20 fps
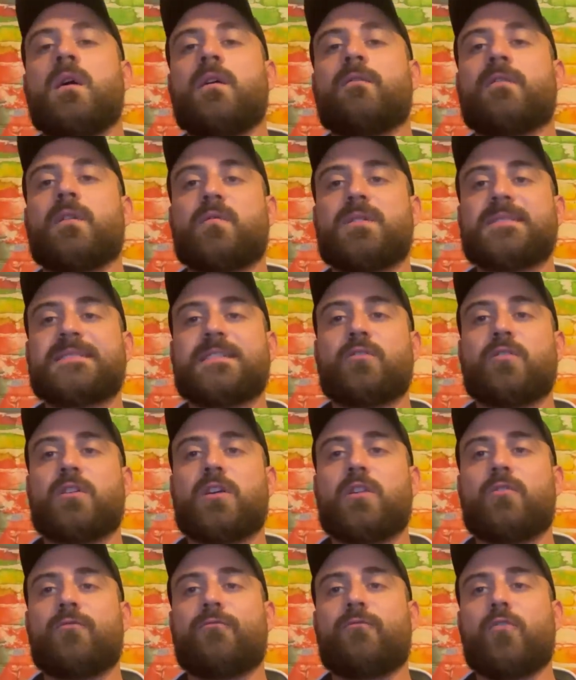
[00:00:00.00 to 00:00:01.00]
Fermo restando che
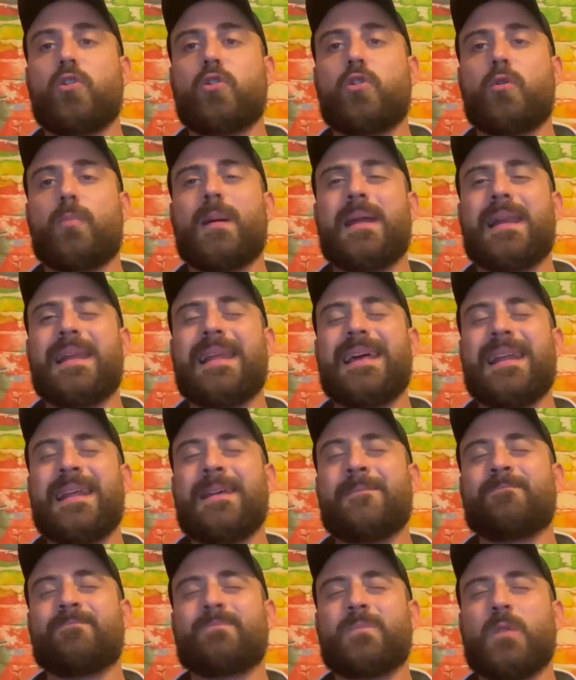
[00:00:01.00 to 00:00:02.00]
non voglio
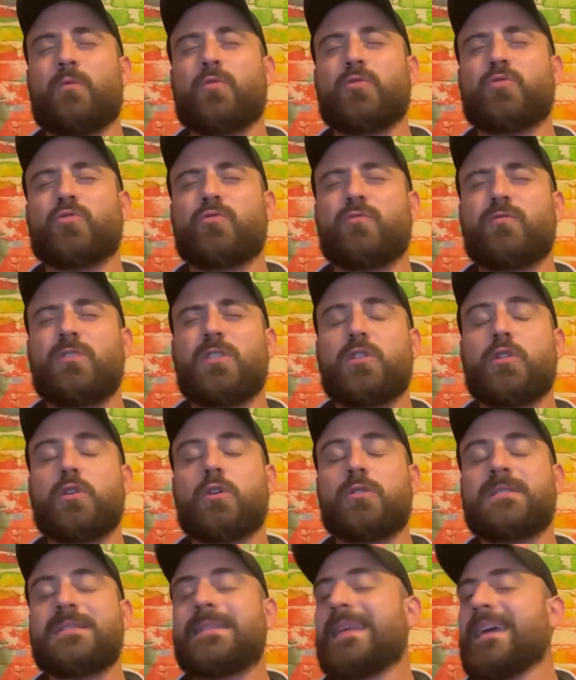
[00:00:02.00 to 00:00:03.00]
parlare in questo video
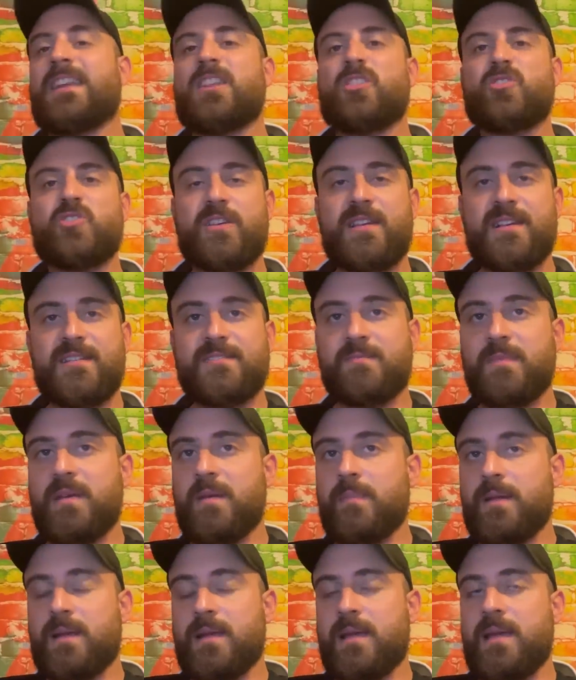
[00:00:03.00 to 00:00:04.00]
di tecnicismi
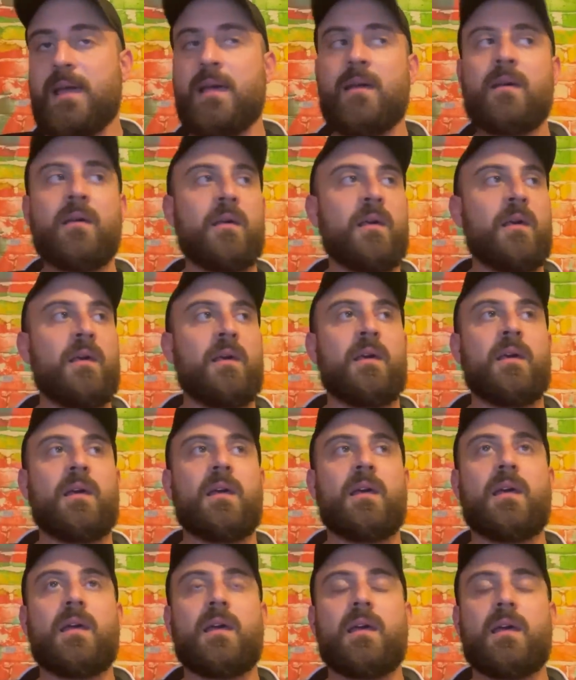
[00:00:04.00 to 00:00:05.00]
perché
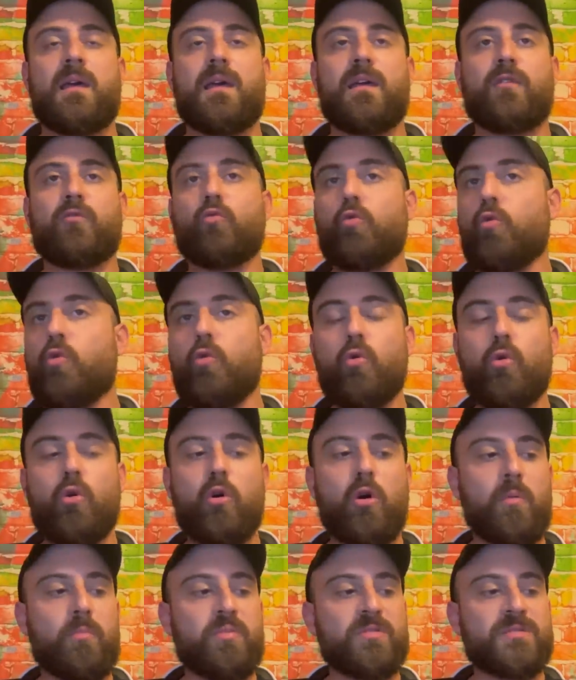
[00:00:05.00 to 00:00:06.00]
eh, su
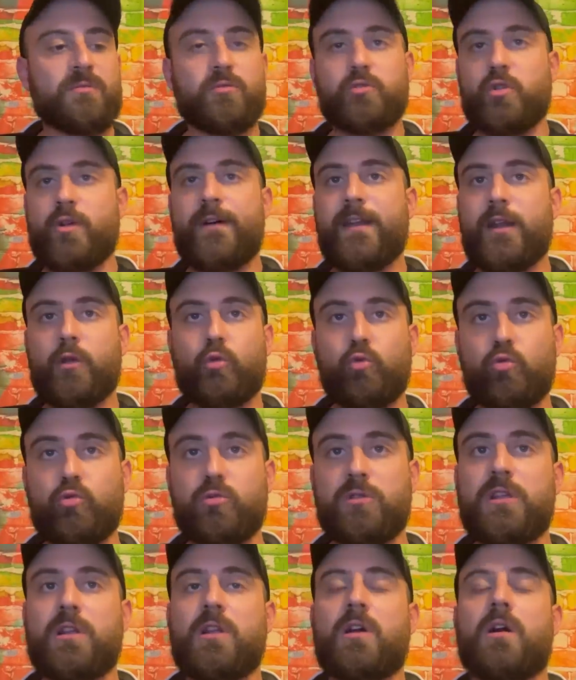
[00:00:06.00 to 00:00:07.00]
Google possiamo trovare
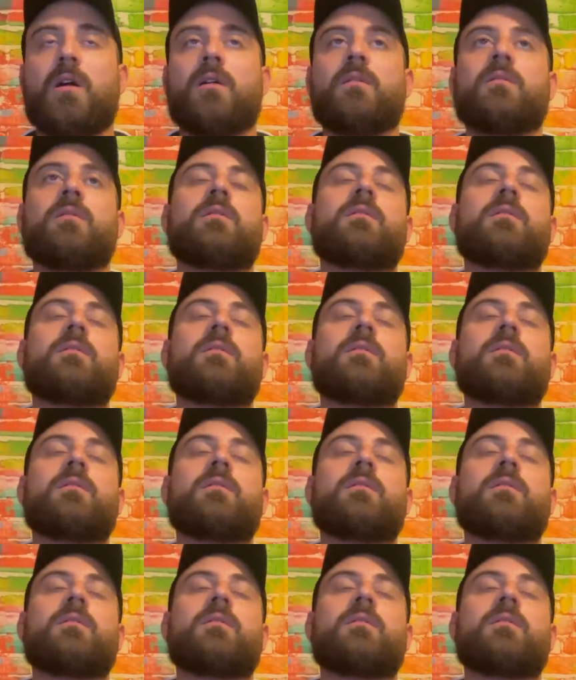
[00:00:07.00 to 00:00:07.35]
tutti, no?